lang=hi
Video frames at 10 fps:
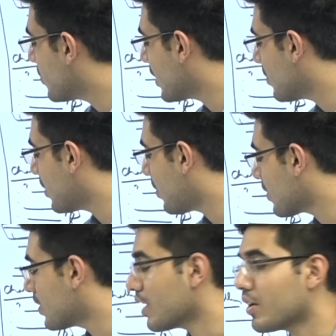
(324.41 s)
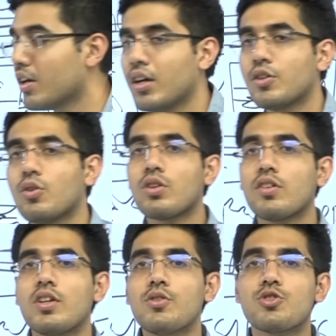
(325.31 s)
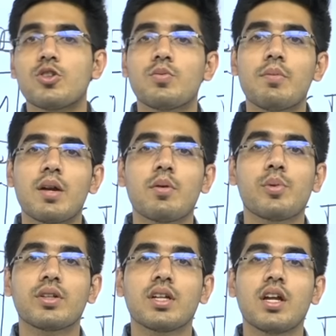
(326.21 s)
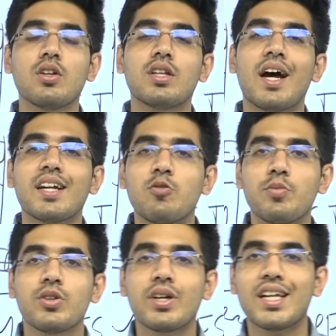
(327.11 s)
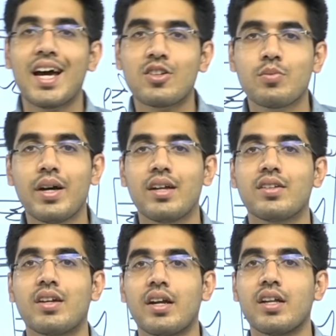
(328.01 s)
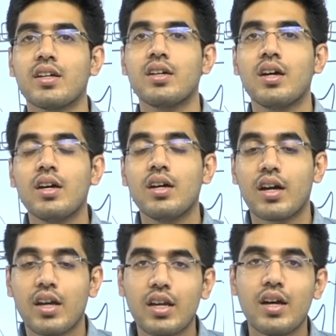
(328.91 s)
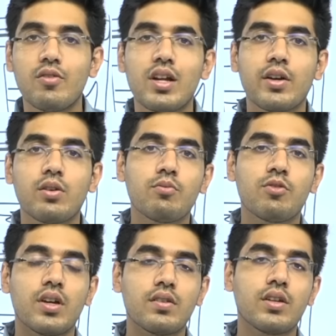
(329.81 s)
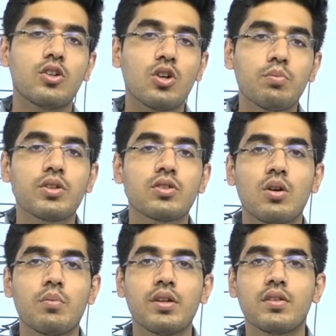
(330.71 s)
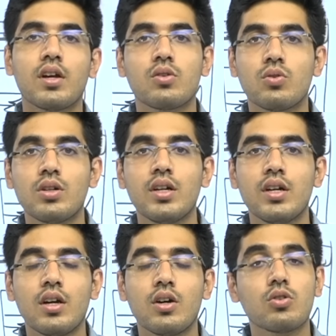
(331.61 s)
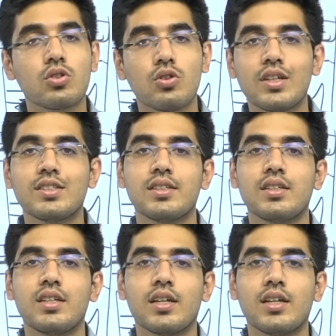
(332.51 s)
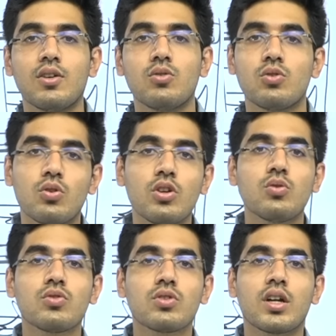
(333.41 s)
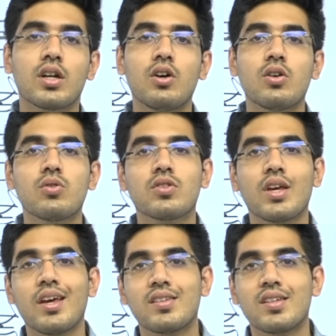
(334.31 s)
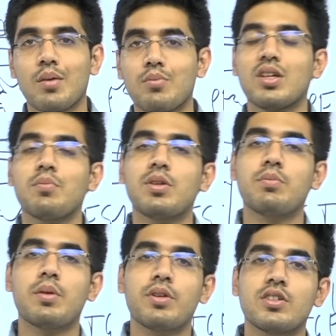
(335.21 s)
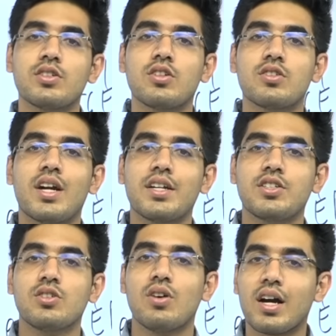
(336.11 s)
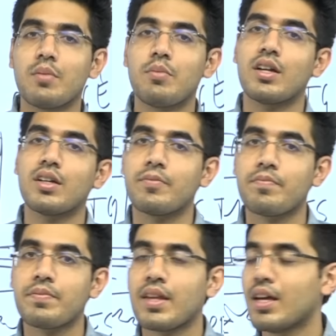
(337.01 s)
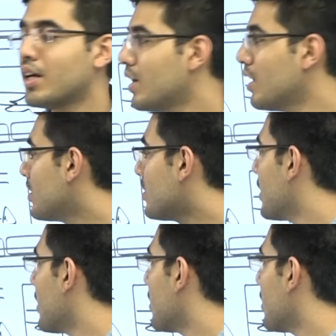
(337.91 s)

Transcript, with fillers: जो मैंने मेरे पास थे तो उनके सोल्यूशंस मैं बार बार पढ़ता था दैट हेल्प मी टू एनहेंस माई आंसर राइटिंग अगेन आई वुड लाइक टू एम्फोसाइज कि टॉपर्स कॉपीज आर गोल्ड उनको अच्छे से देखना उनको यूज़ करना और उसके हिसाब से अपनी प्रिपरेशन और स्ट्रेटजी को आगे बढ़ाना ठीक